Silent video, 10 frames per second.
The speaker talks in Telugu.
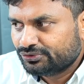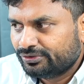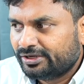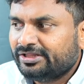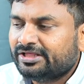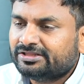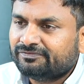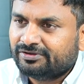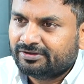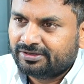సో అది ఎంత
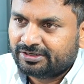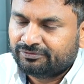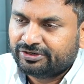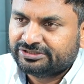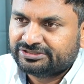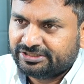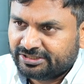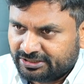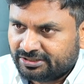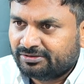అడ్వాంటేజ్ అయితే
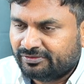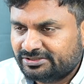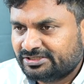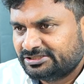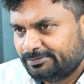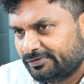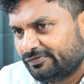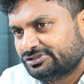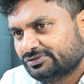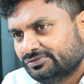అంత వైఎస్ఆర్సీపీకి ఫెచ్